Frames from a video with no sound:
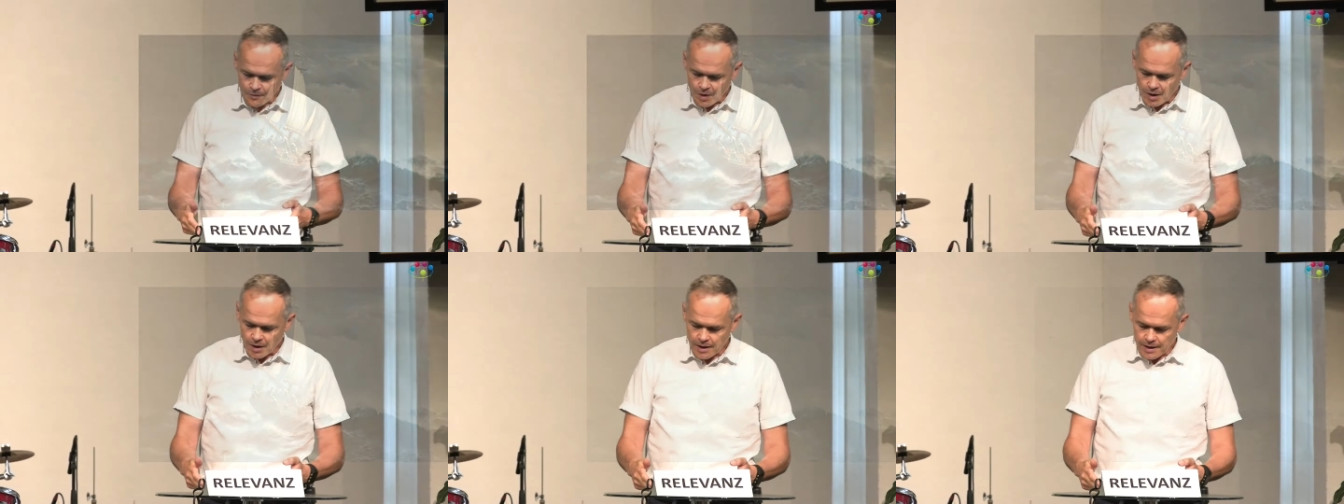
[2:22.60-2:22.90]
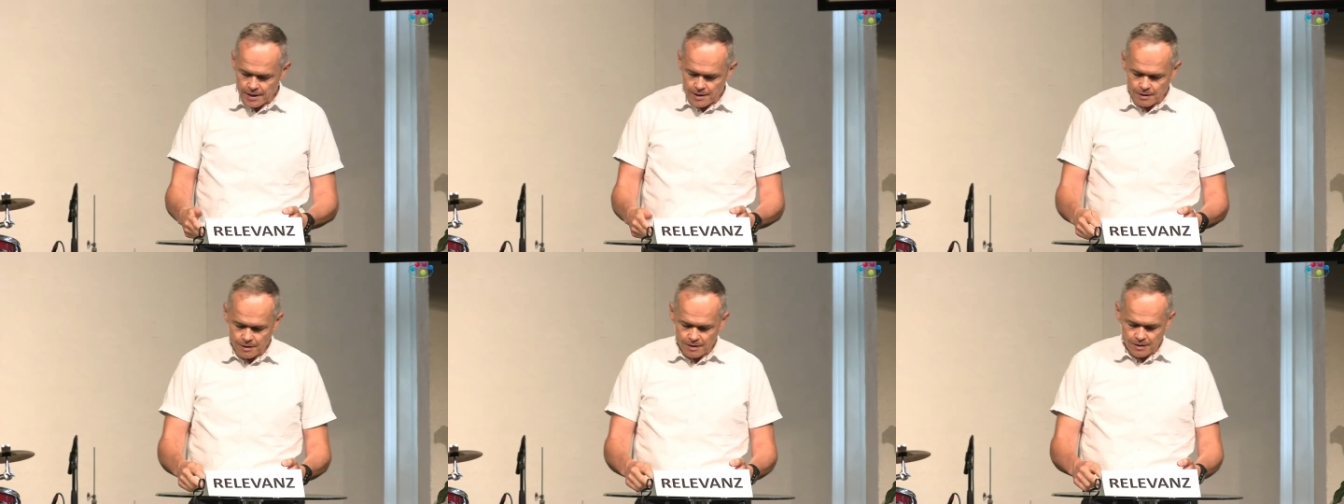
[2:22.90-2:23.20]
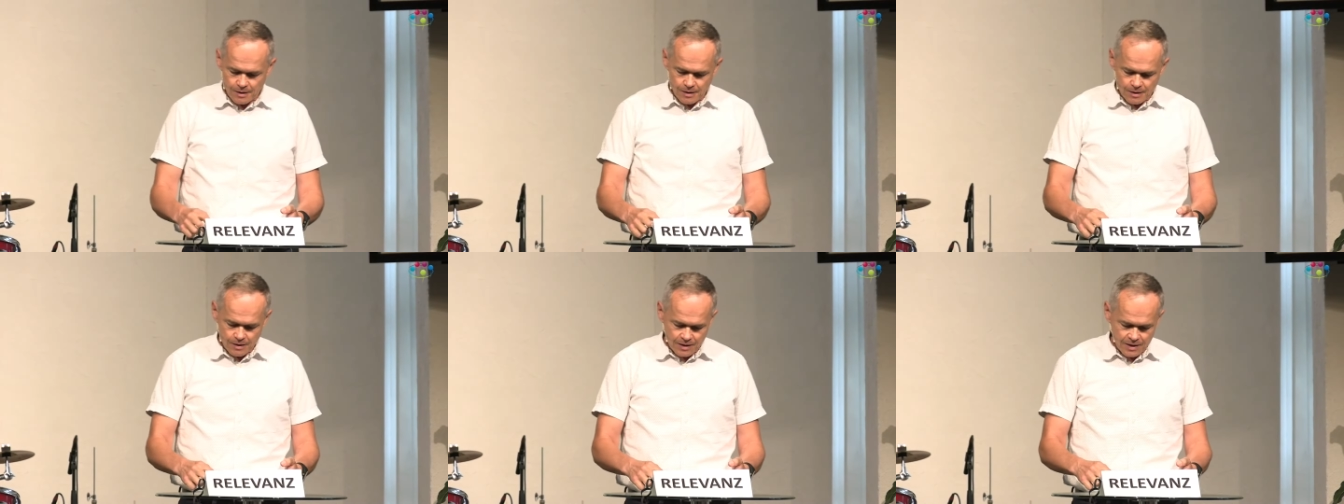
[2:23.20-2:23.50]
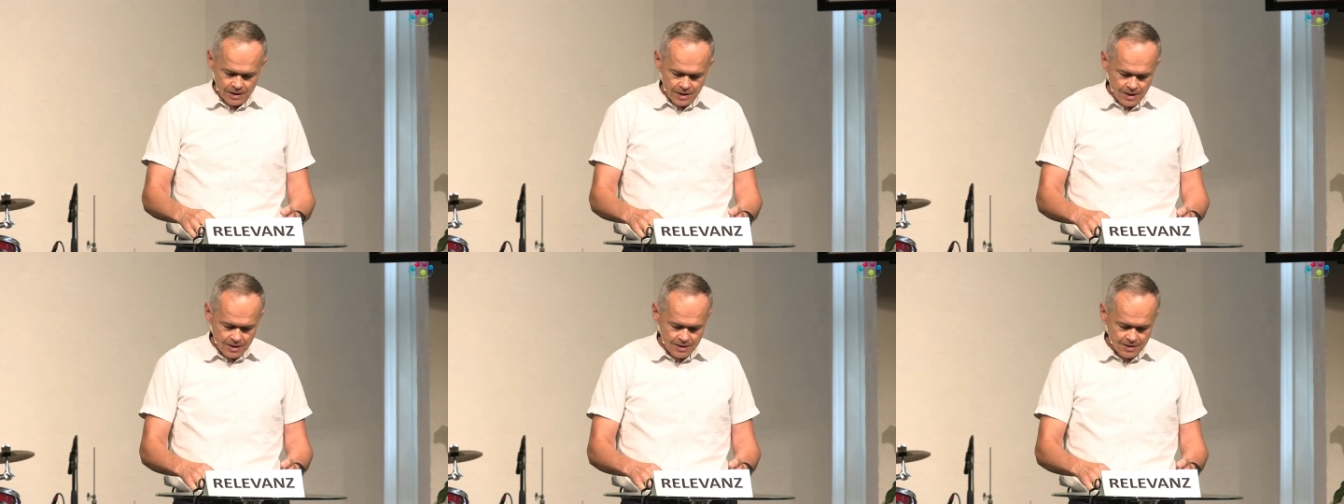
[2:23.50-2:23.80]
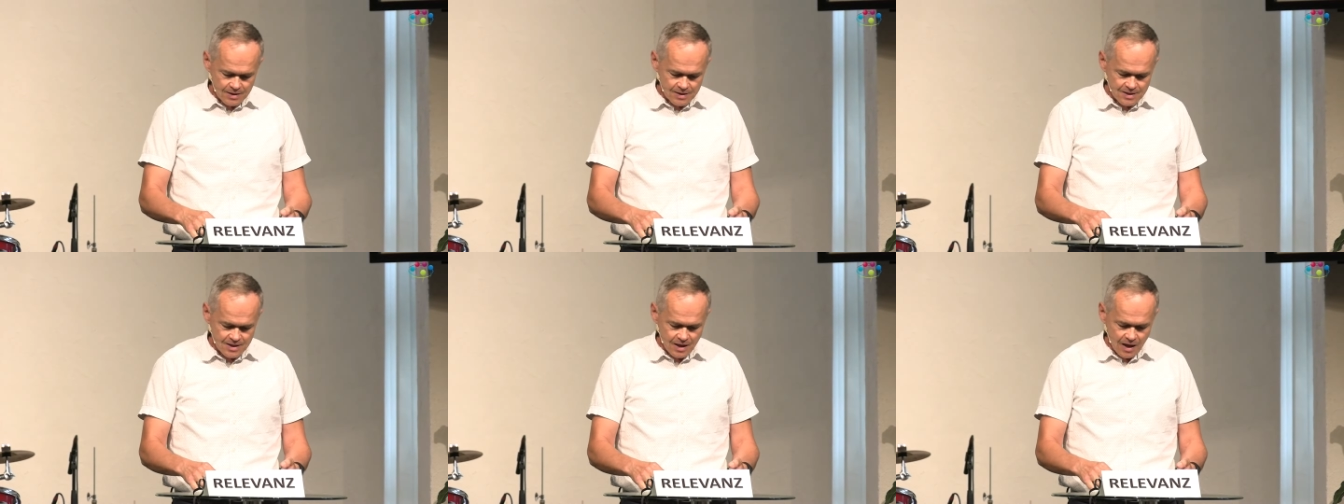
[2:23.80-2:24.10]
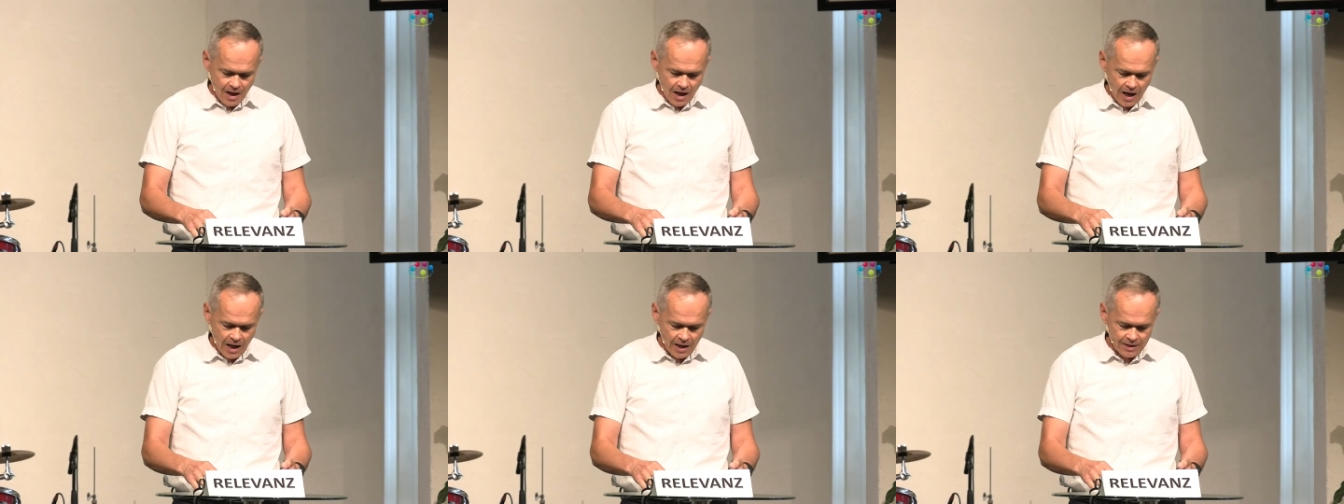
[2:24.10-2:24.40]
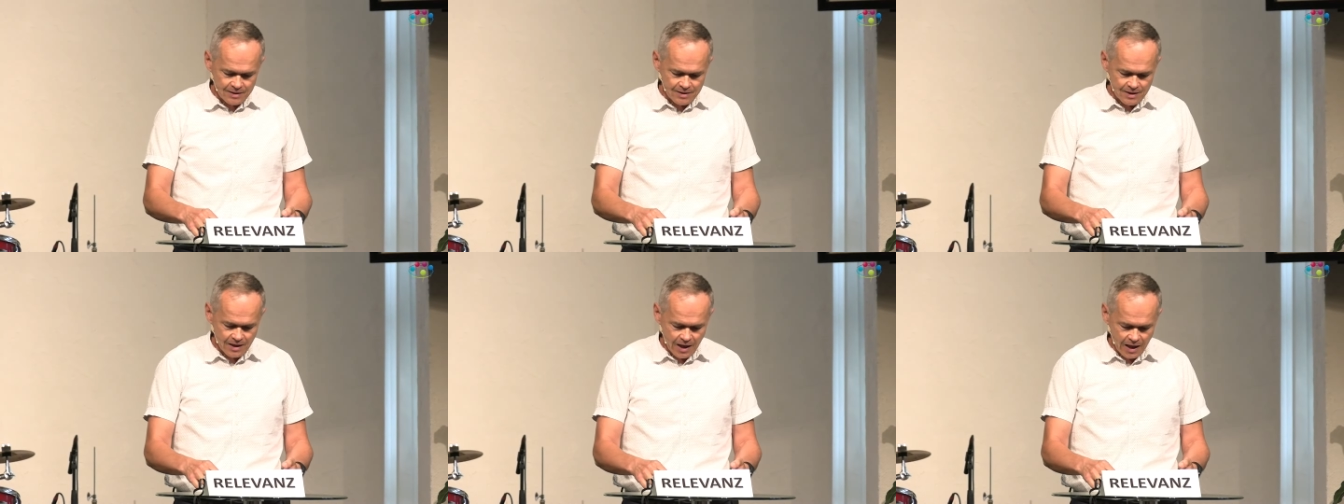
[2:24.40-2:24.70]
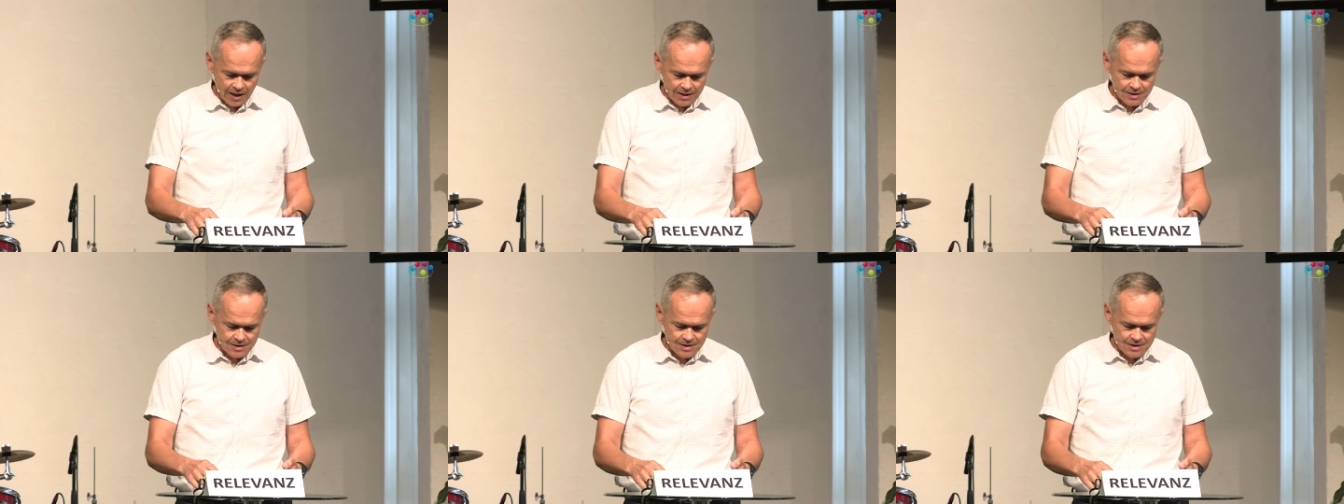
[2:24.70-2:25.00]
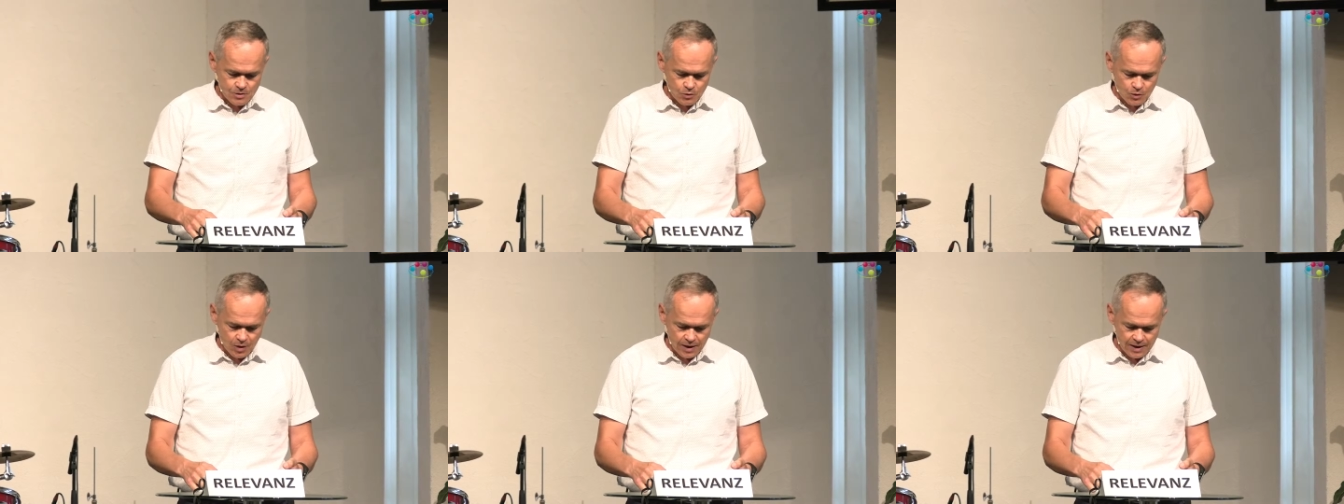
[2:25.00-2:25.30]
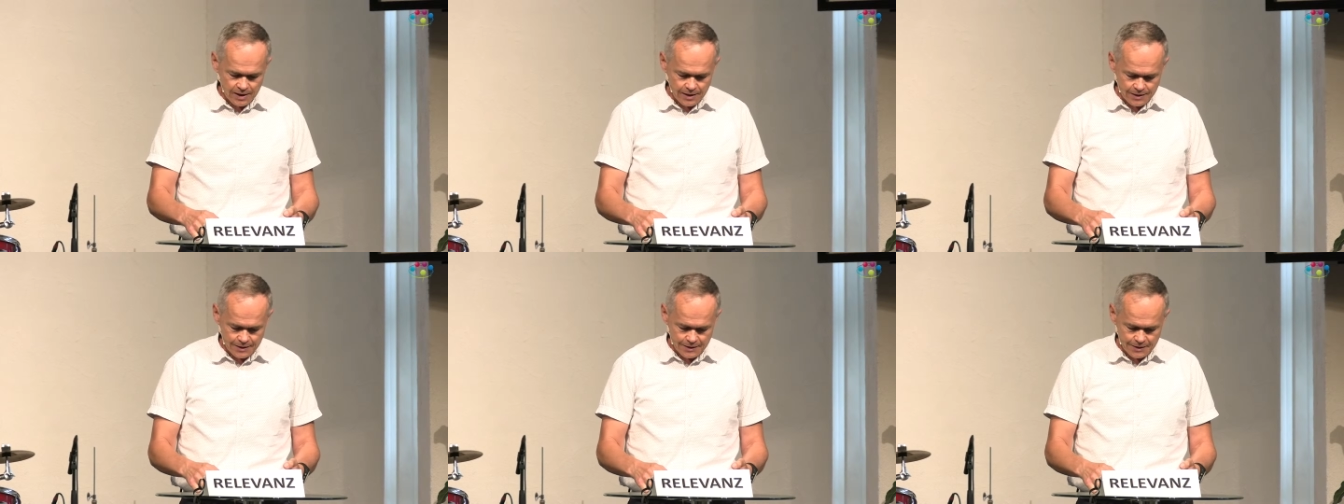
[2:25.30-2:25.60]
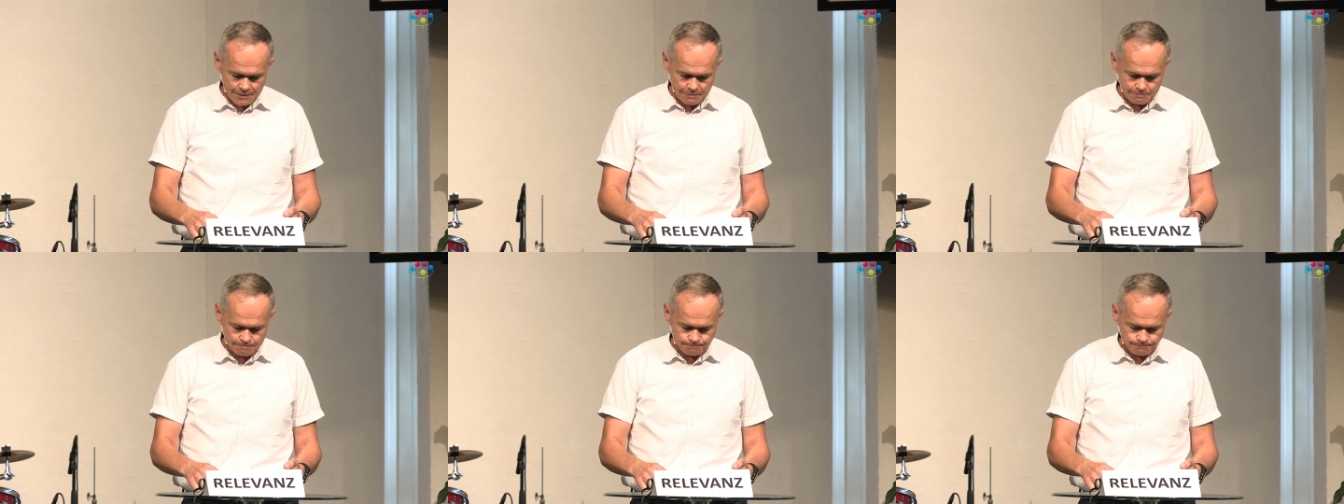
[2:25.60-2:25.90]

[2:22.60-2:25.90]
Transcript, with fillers: hier gilt es, Hand anzulegen.